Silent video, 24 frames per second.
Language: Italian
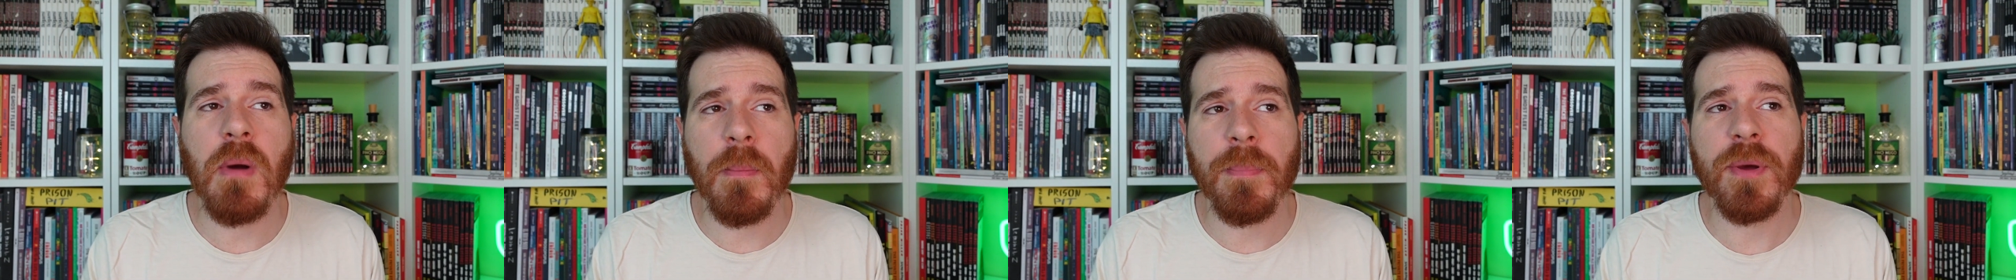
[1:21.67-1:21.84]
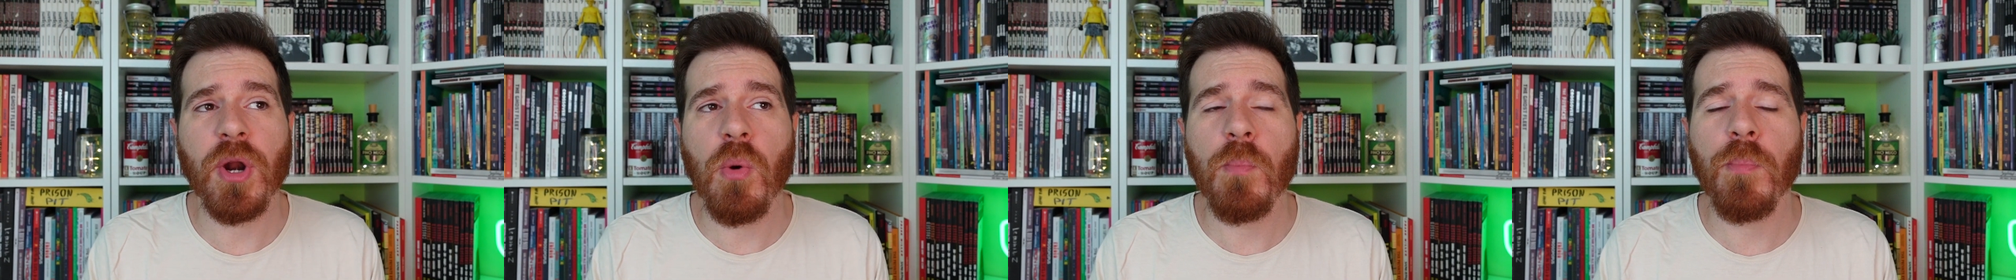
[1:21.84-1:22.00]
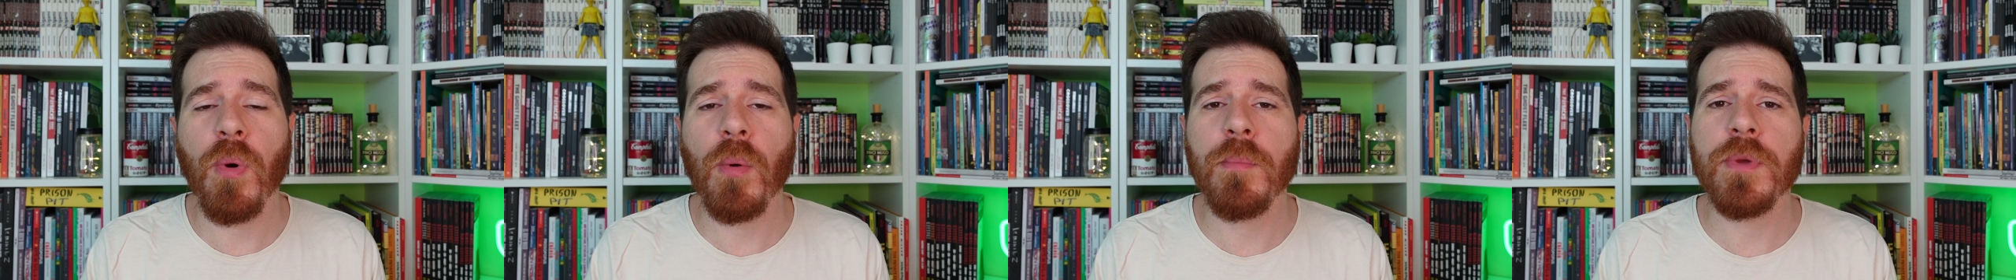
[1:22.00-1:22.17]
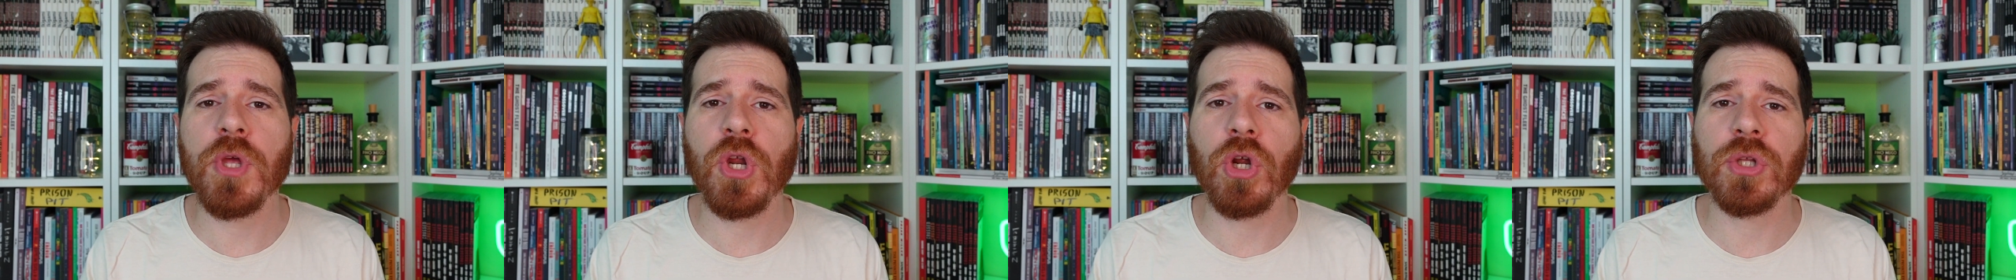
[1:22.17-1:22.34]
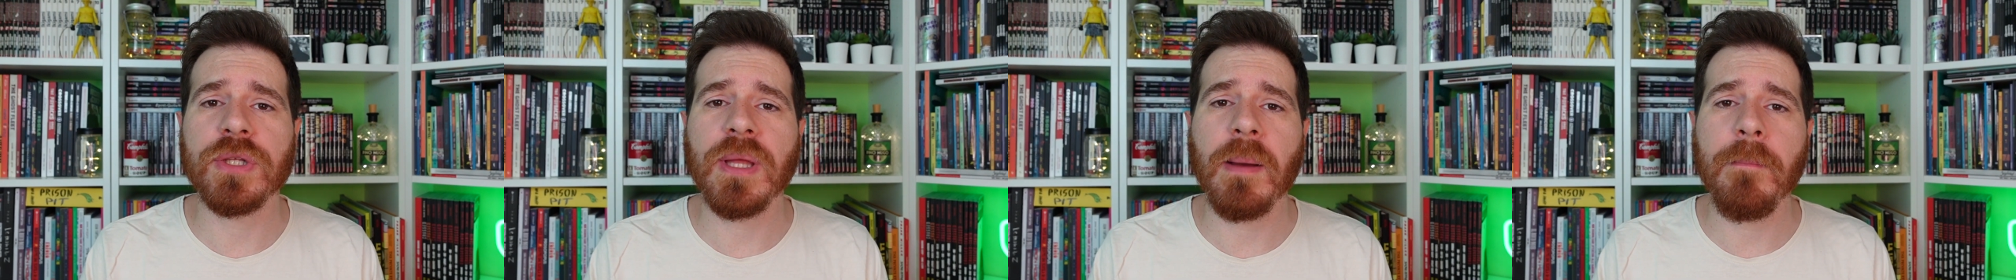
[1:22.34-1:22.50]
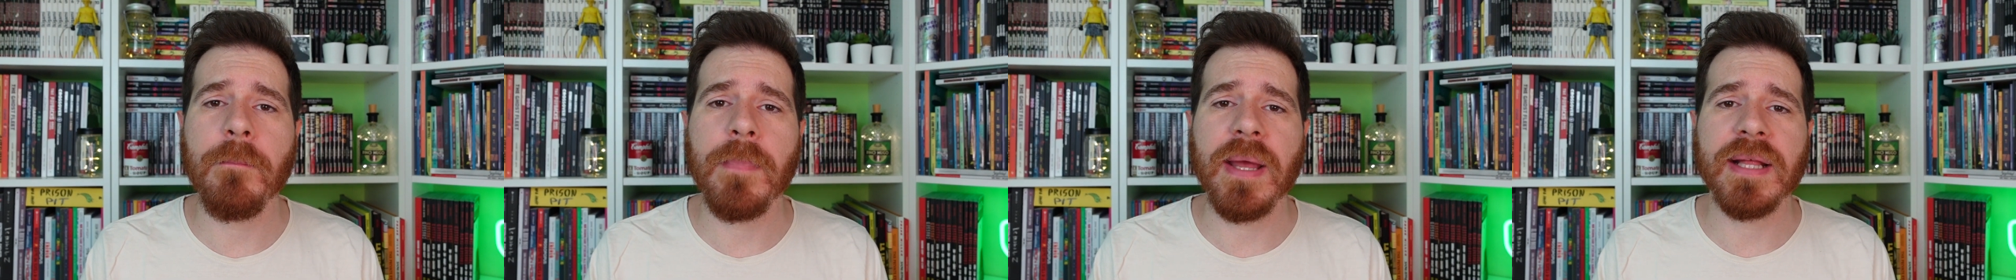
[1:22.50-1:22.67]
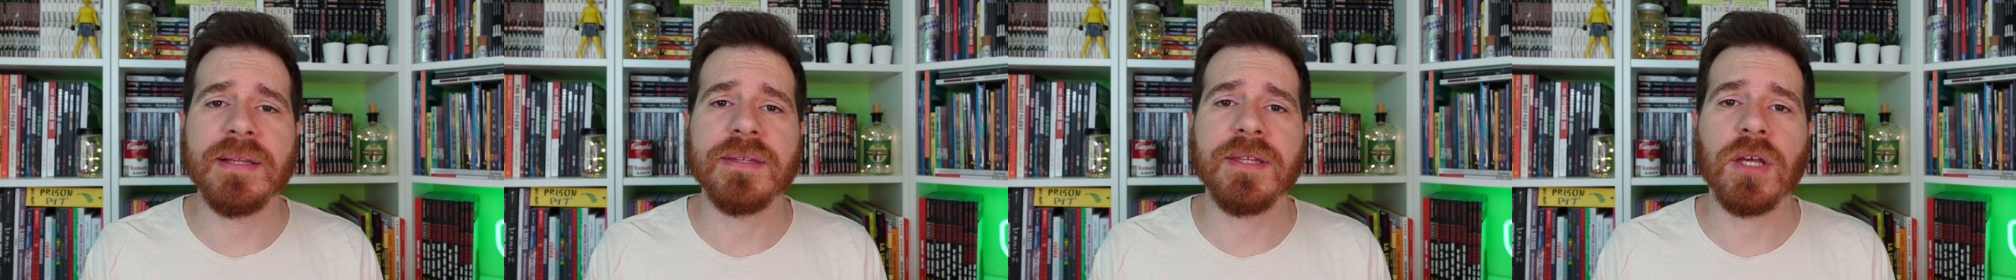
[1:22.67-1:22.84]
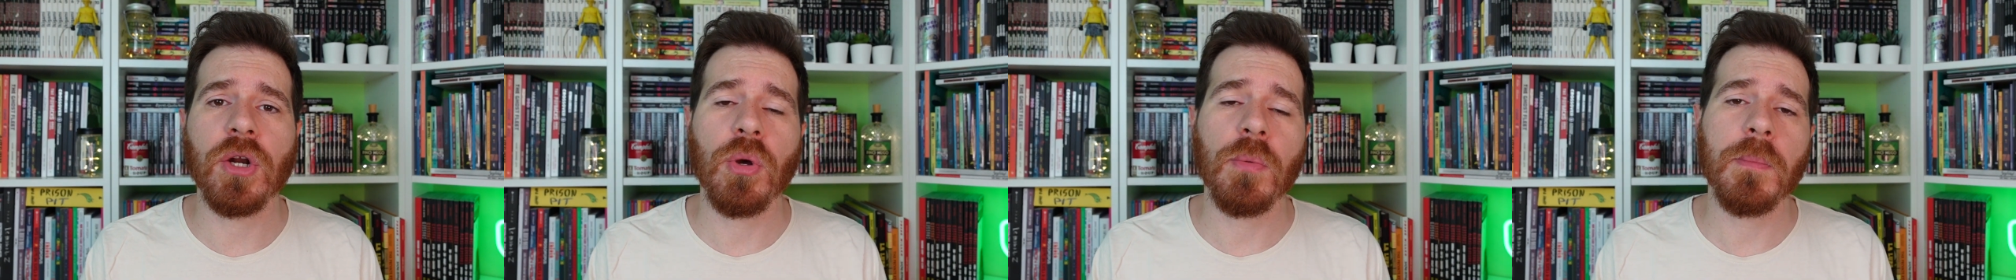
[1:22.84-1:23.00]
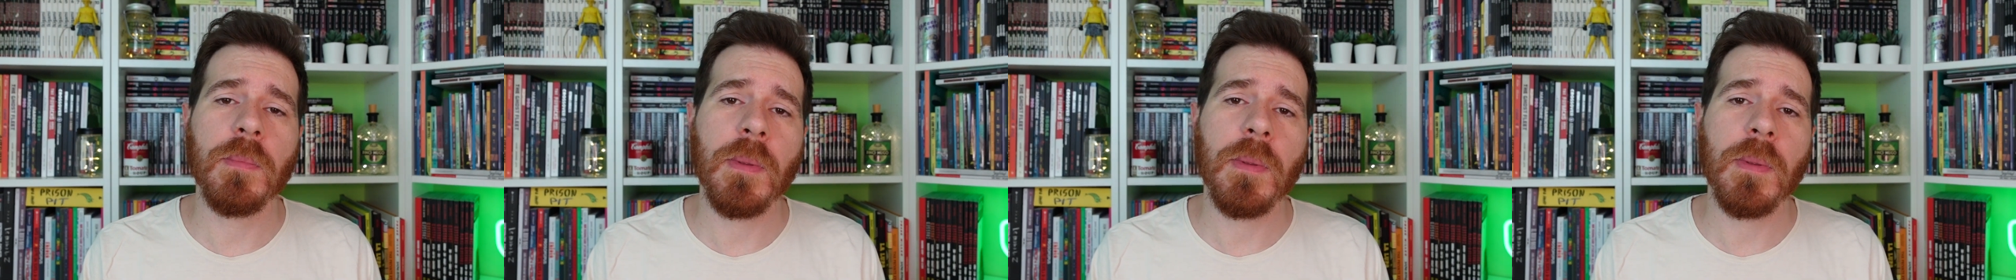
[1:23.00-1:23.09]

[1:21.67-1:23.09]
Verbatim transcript: però un po' mi rode ammetterlo.